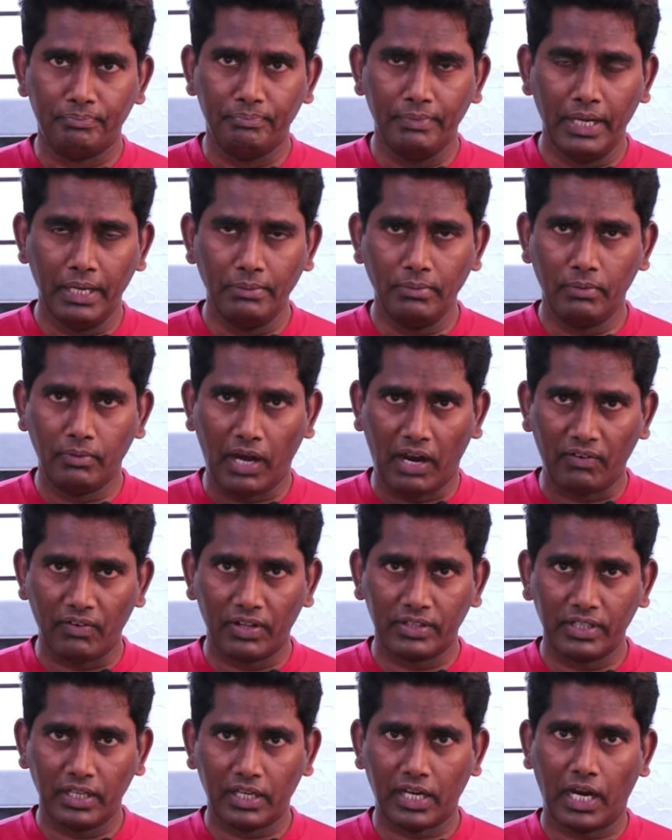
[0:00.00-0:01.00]
மினிமம்
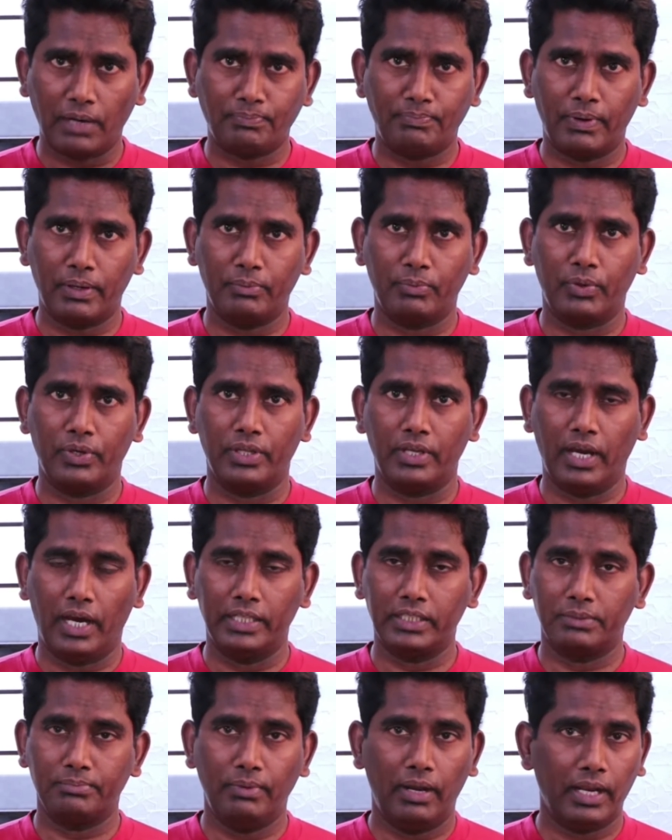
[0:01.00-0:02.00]
அவ்வளோதான் கட் பண்ண முடியும்
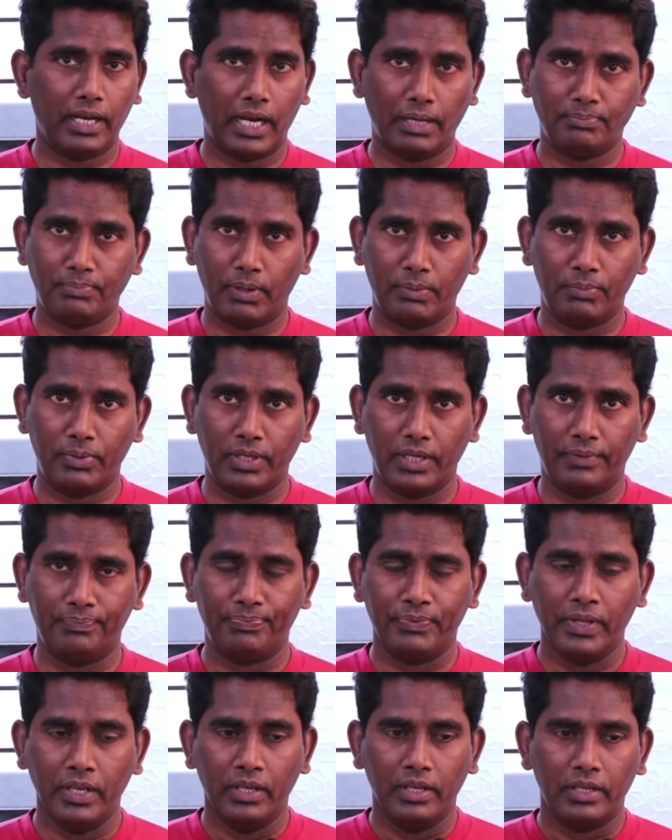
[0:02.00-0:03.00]
அதுக்கு மேலே கட் பண்ண முடியாது
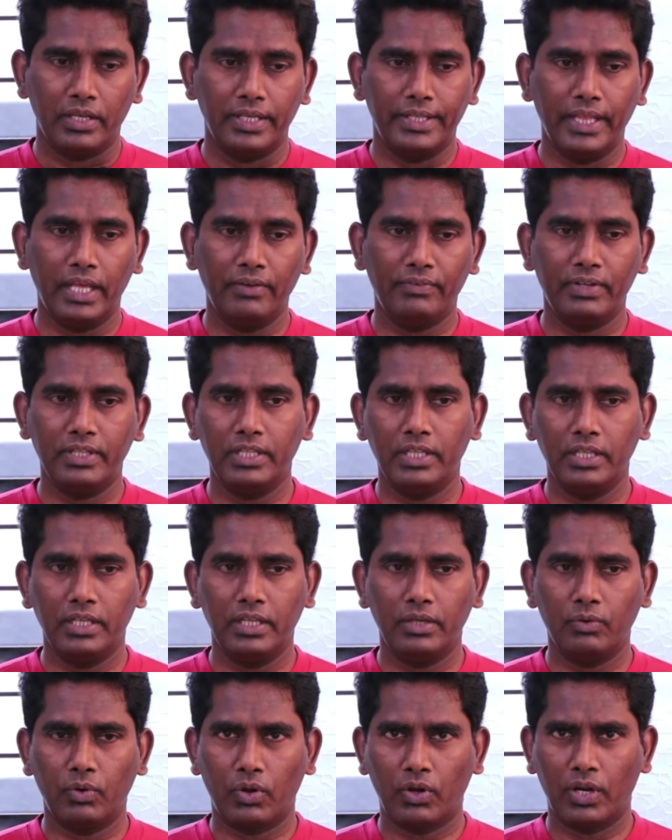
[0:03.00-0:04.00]
இதே வந்து
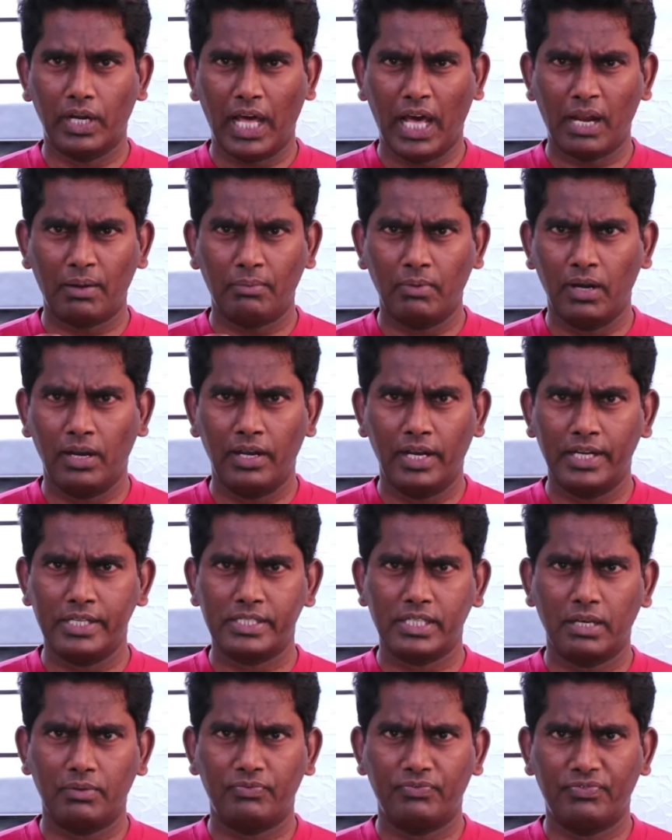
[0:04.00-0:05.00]
ஒரு நார்மலாக
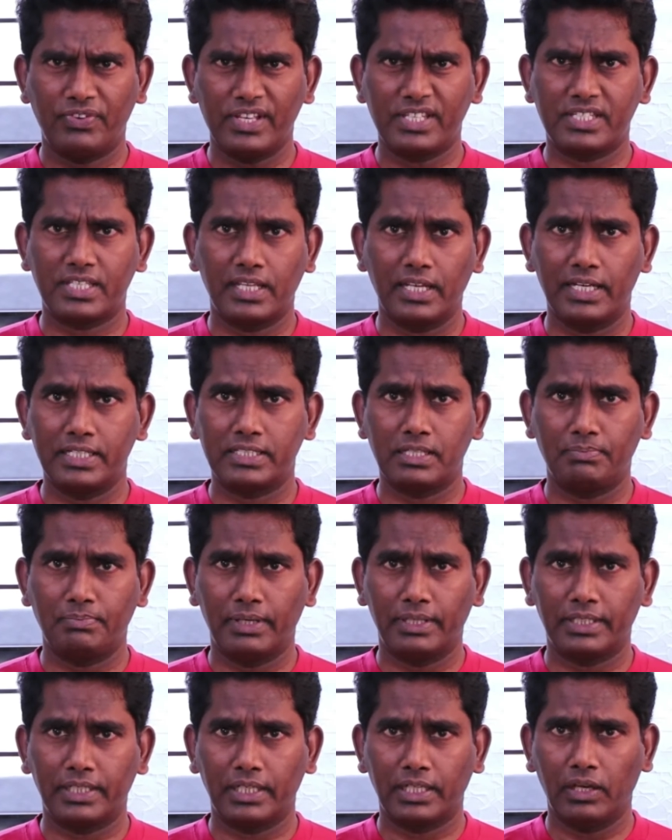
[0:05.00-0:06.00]
லென்ஸில் ஃபிக்ஸ் லென்ஸில்
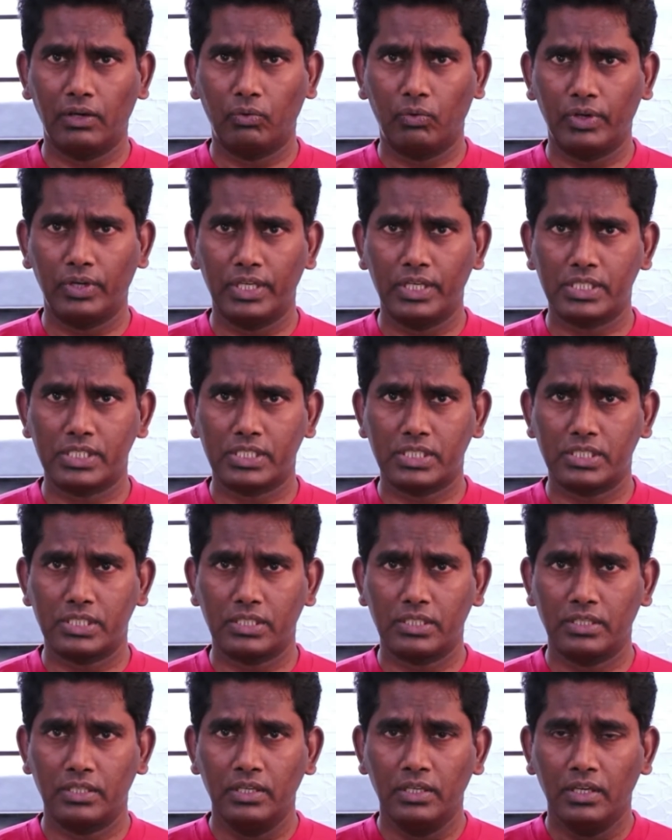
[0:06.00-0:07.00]
பார்த்தீங்கன்னா ஒன் இஸ்ட்டு
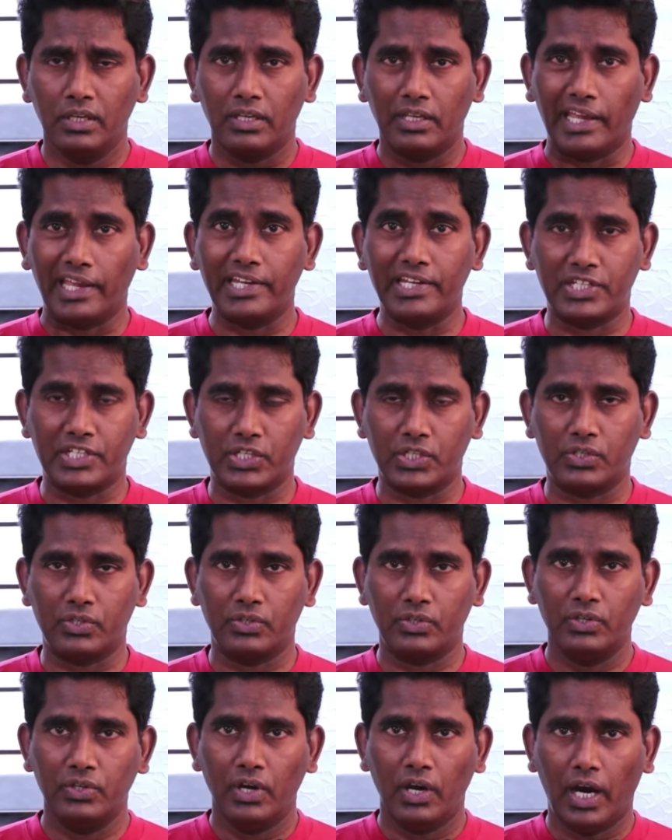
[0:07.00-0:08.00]
எயிட்
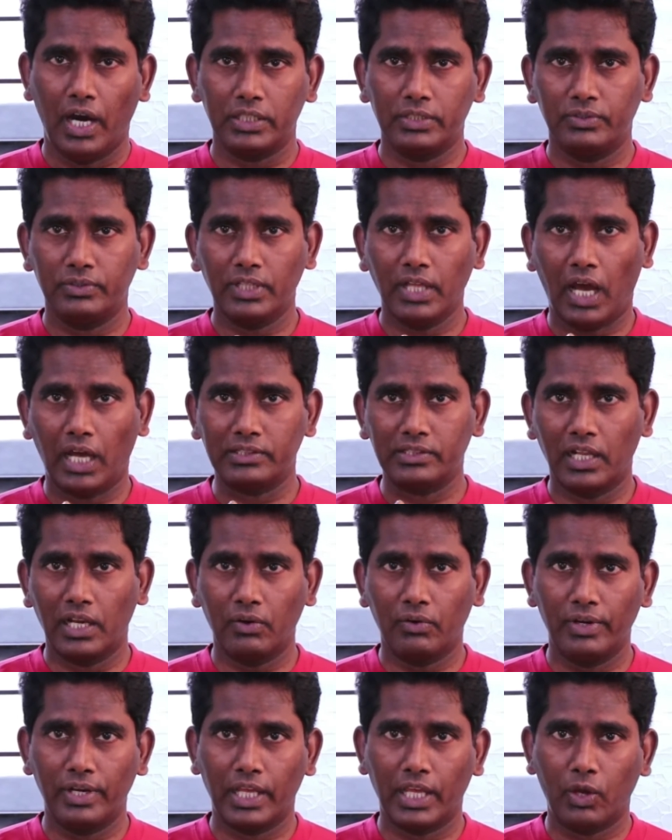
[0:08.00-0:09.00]
இருக்கும் அது வந்து
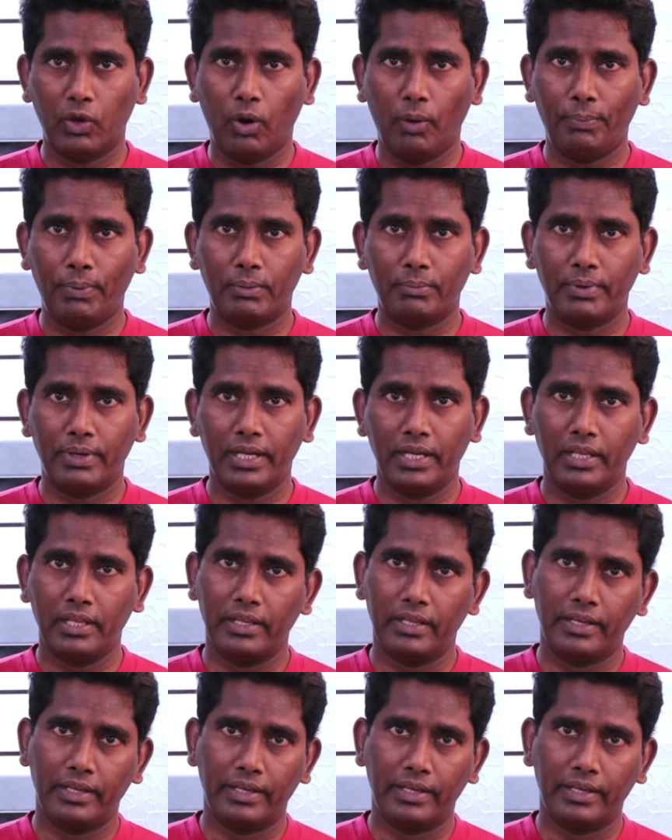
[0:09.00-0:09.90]
அந்தளவுக்கு நீங்கள் ஓப்பன் பண்ணி